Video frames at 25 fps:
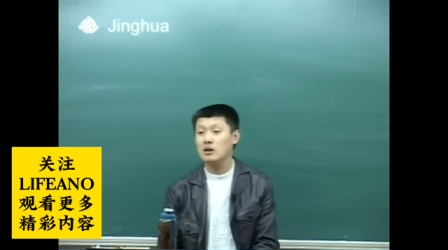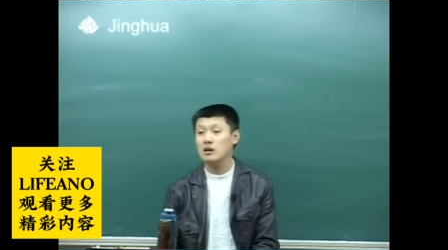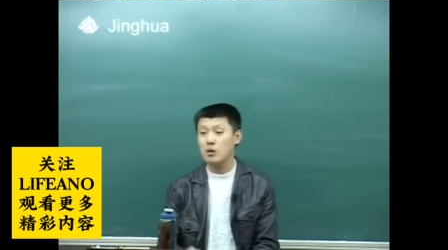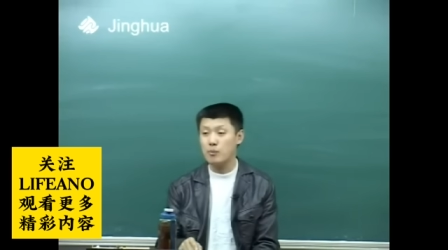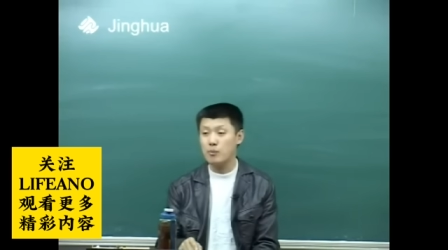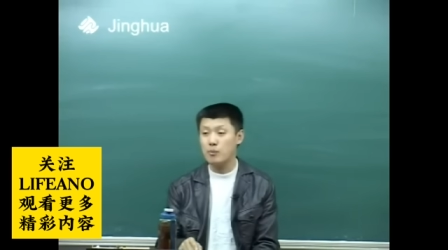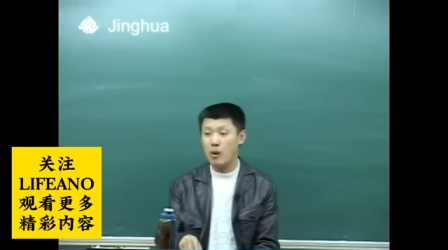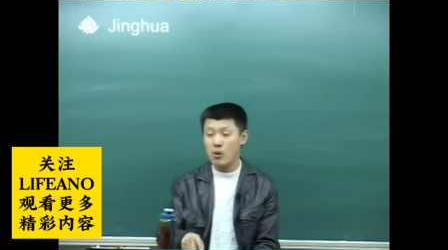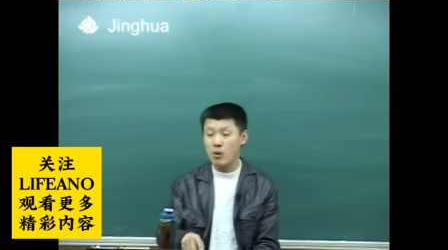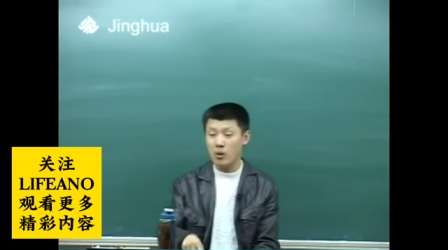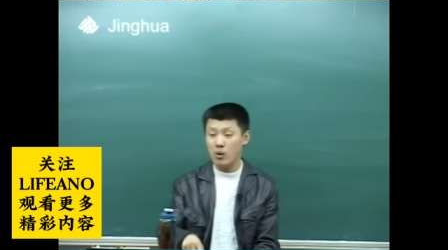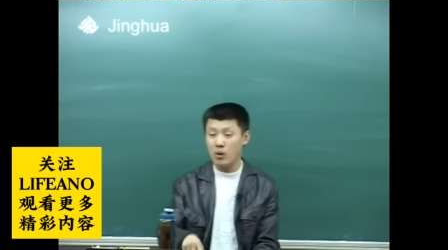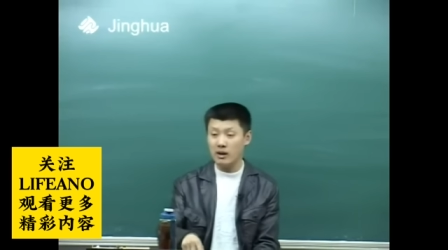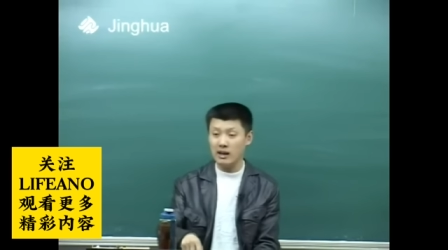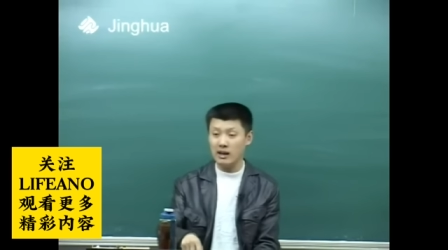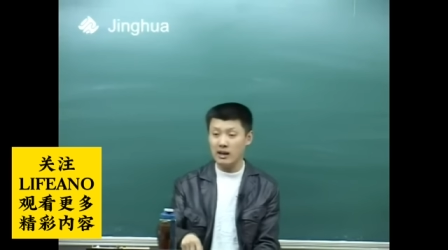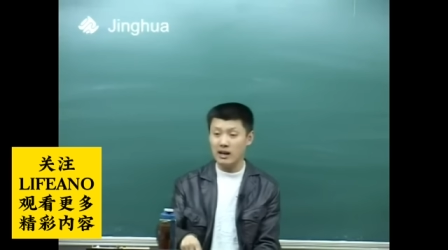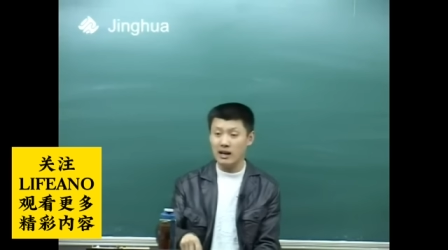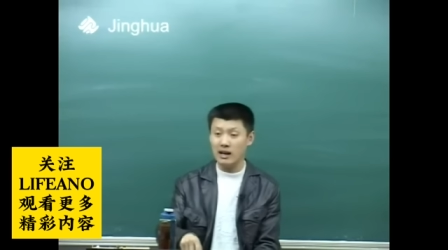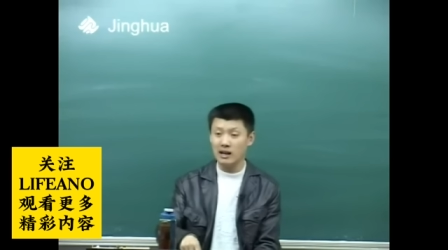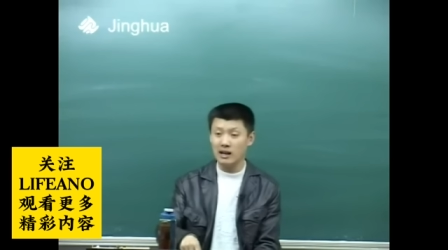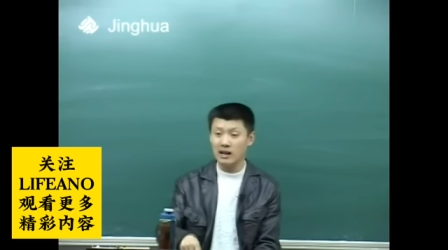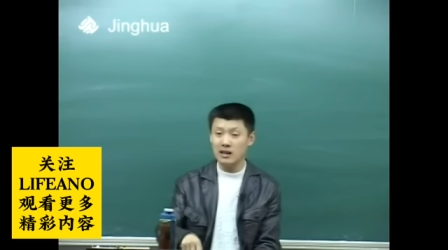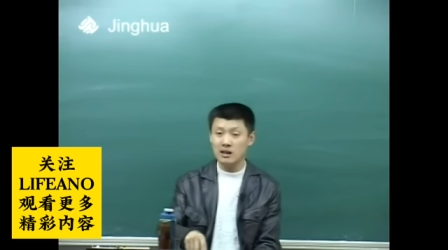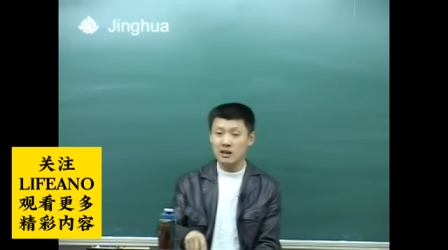就包括那
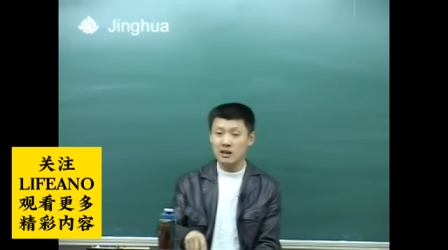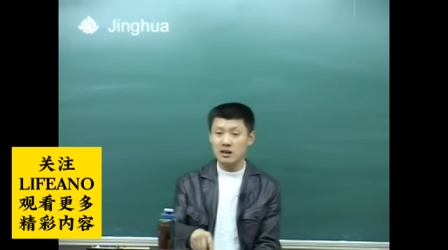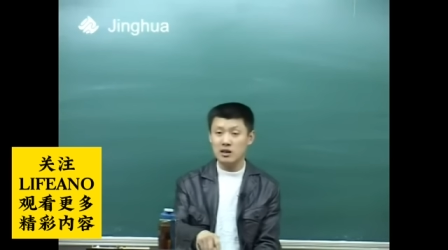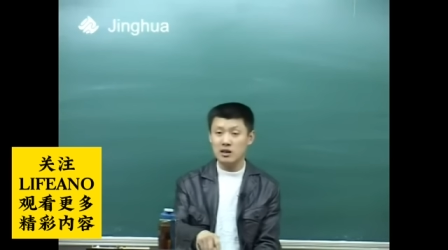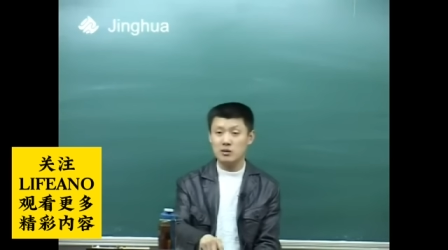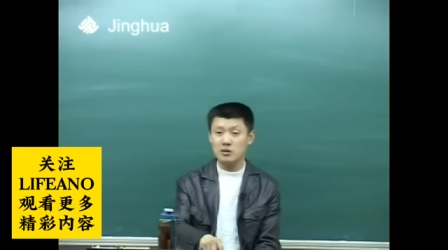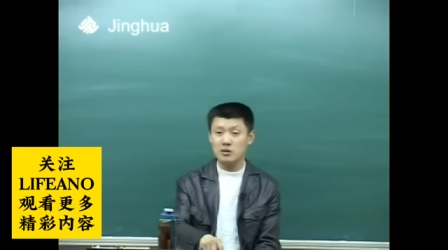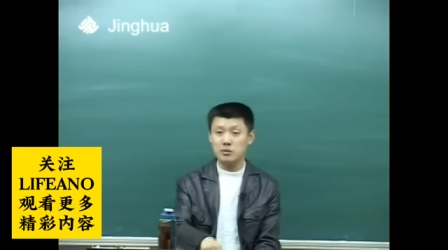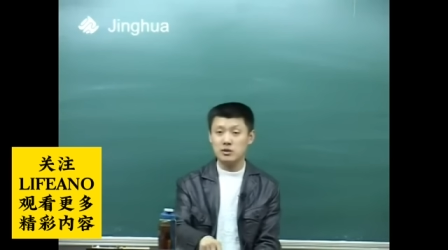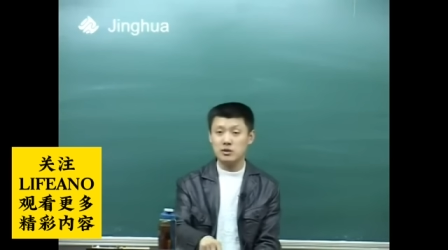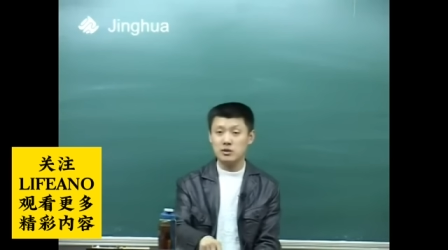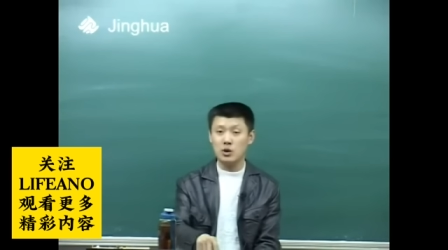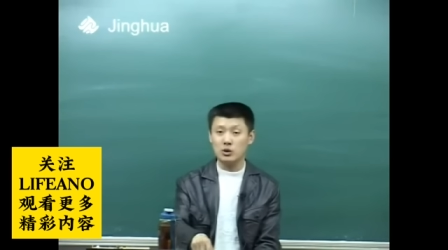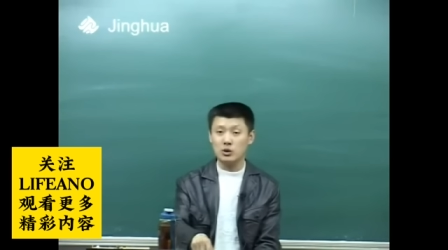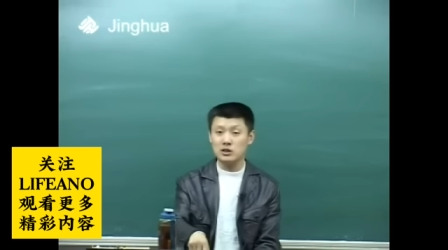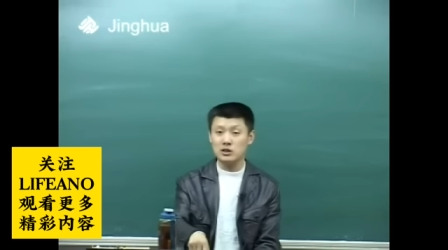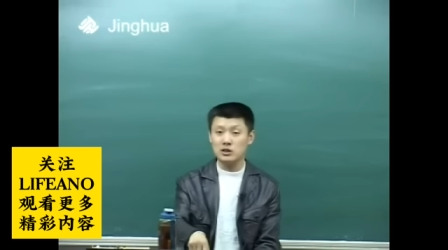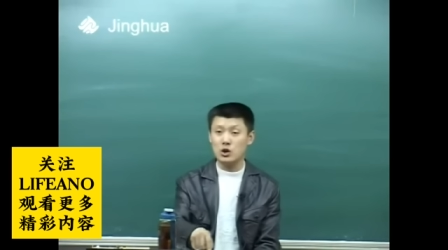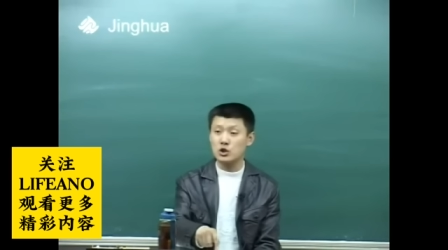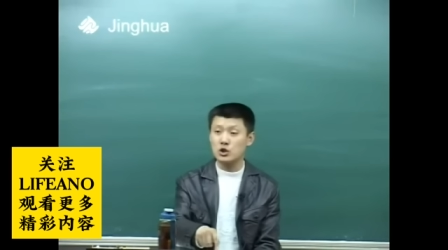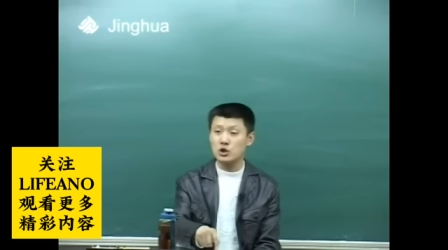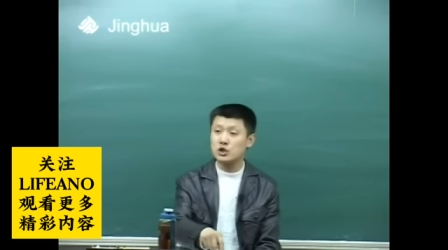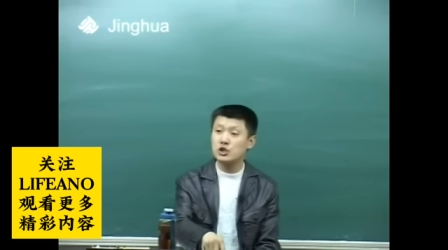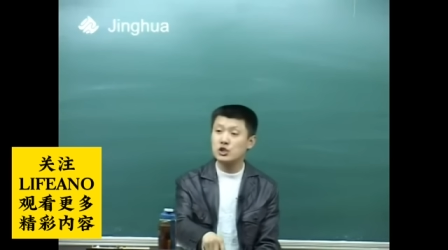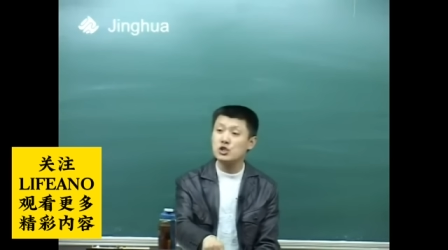个呃，有的
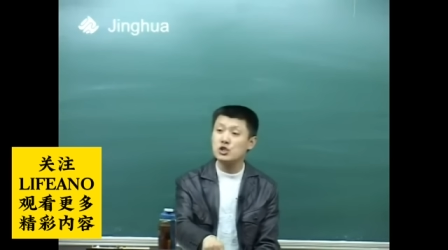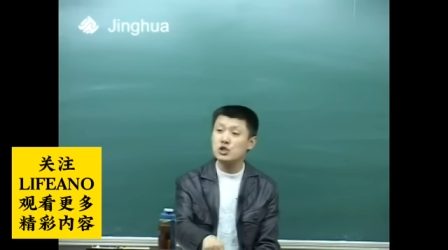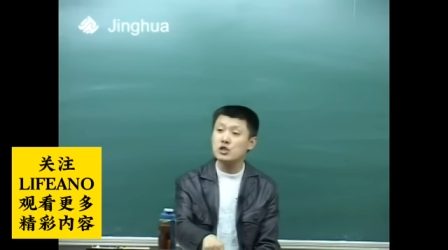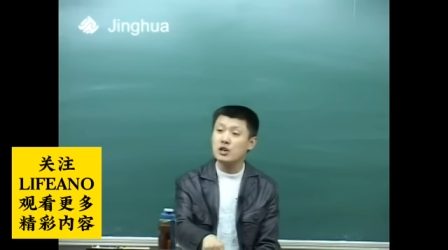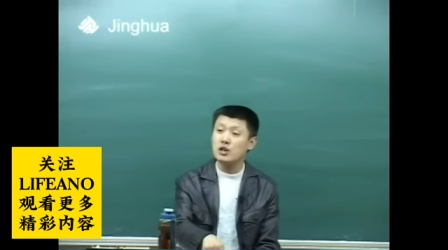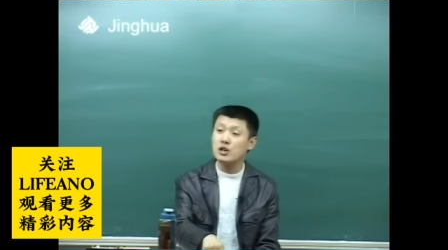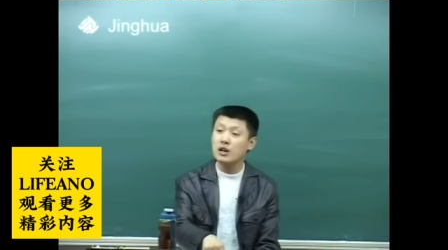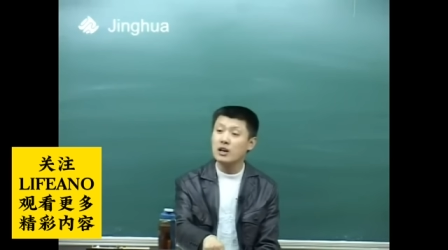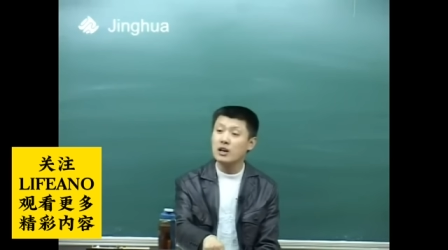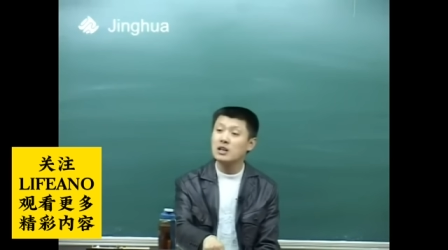叫市。